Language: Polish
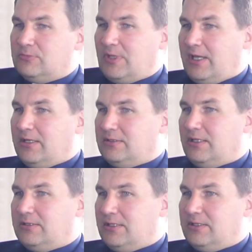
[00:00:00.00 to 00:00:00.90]
na,
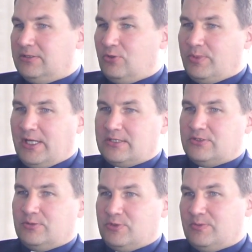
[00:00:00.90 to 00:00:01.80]
na, na do pracy,
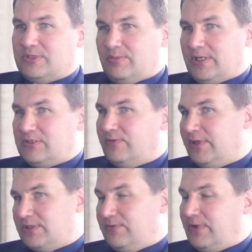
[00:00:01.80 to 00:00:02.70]
żeby sobie
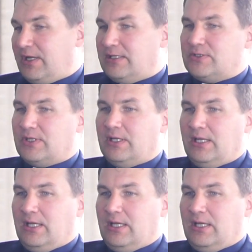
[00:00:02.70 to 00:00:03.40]
zapracować na wakacje.